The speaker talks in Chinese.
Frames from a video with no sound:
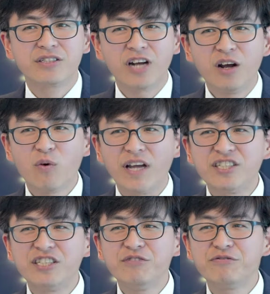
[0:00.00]
城管
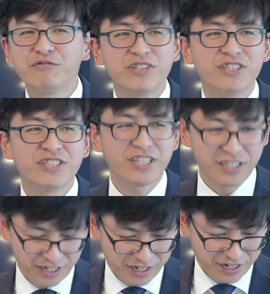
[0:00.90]
欺负那
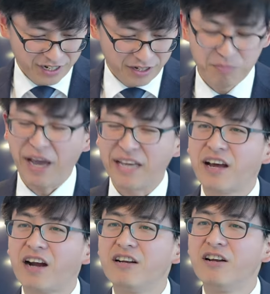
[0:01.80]
些摆
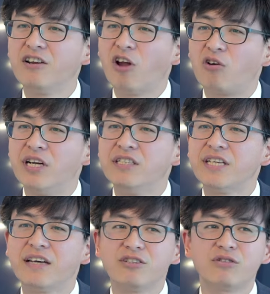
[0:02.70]
摊的老人
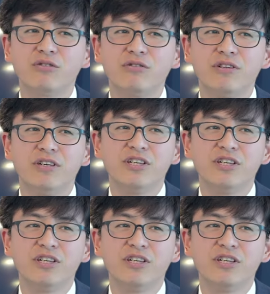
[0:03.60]
家的时候，